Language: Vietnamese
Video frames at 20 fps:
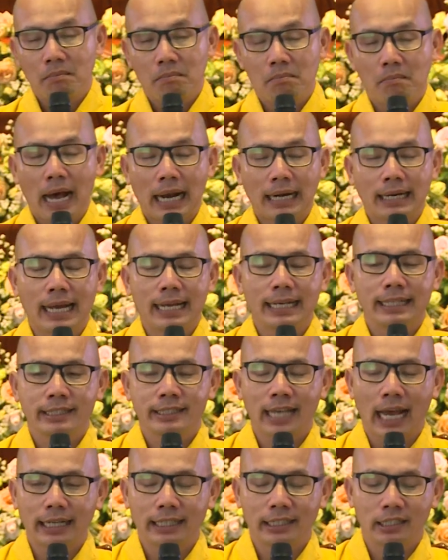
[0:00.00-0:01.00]
bạn này
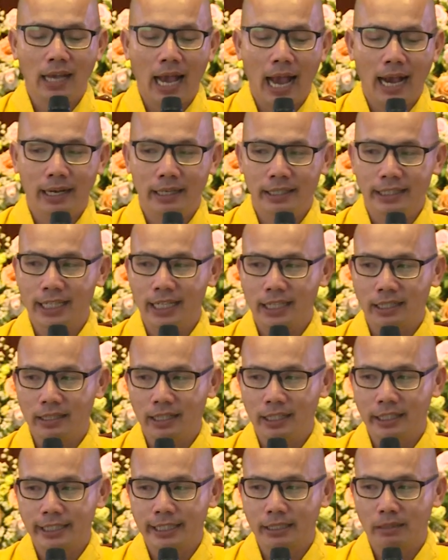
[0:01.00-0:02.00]
sẵn sàng giết
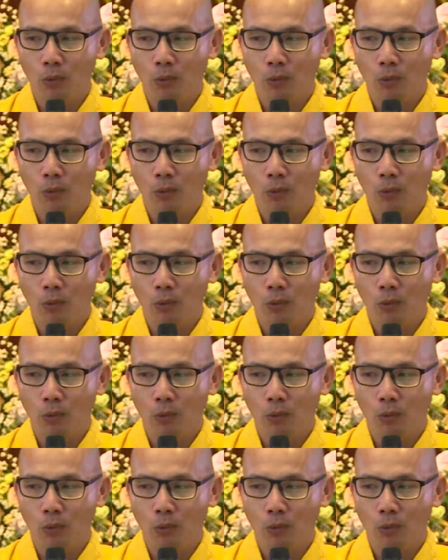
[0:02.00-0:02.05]
đi